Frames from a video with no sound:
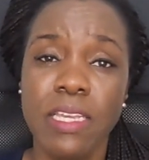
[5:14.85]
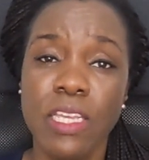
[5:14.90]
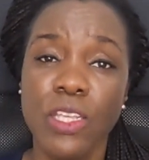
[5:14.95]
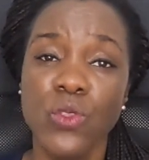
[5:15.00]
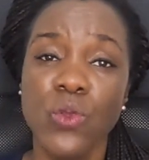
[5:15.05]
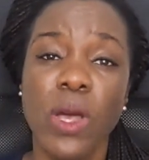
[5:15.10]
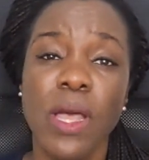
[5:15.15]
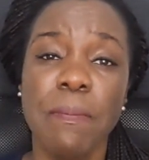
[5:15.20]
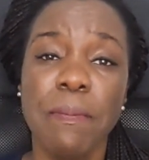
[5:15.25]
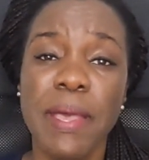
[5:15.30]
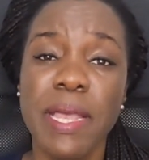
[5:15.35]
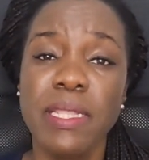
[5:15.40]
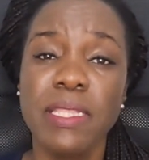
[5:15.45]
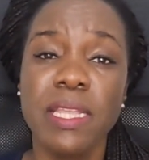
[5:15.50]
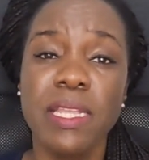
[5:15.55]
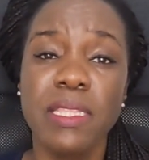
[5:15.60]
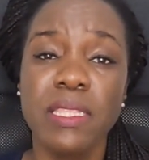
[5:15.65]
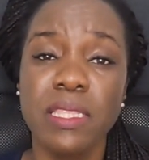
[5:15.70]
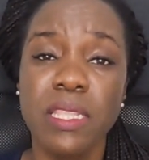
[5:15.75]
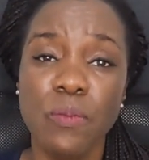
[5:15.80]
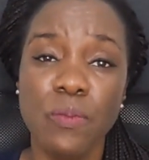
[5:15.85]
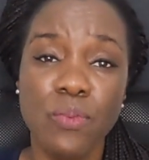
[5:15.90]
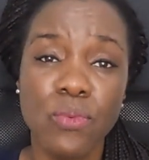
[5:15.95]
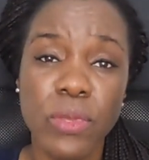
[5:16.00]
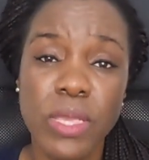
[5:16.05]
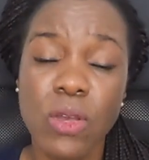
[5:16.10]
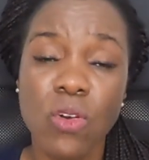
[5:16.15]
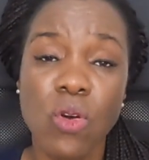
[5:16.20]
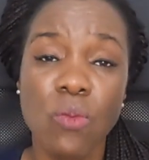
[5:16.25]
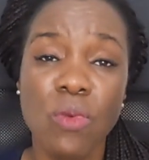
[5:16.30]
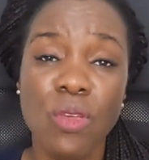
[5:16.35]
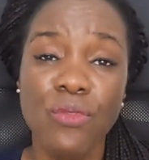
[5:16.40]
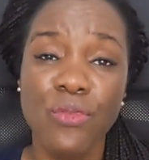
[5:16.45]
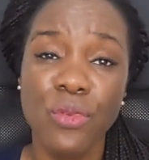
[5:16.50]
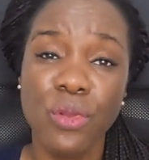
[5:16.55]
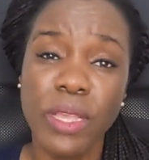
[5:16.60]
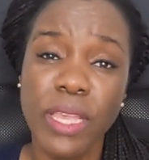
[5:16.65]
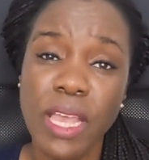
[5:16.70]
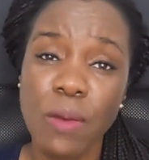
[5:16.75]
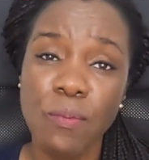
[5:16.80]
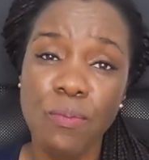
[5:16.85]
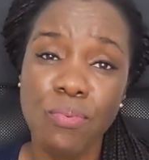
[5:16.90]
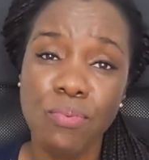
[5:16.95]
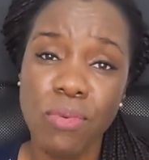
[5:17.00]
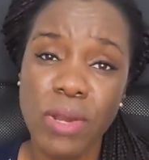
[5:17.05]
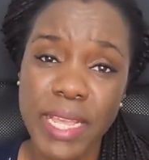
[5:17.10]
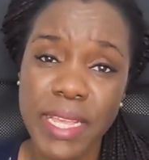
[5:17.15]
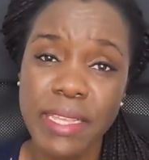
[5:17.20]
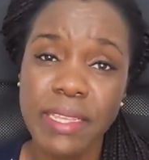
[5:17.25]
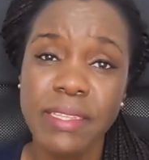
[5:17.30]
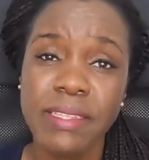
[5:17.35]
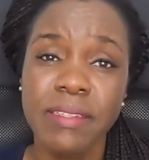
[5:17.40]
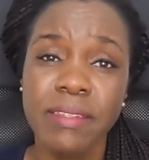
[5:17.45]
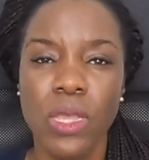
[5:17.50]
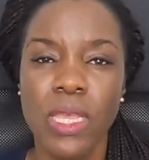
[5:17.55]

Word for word: il n'aurait pas été dépouillé comme un vulgaire poulet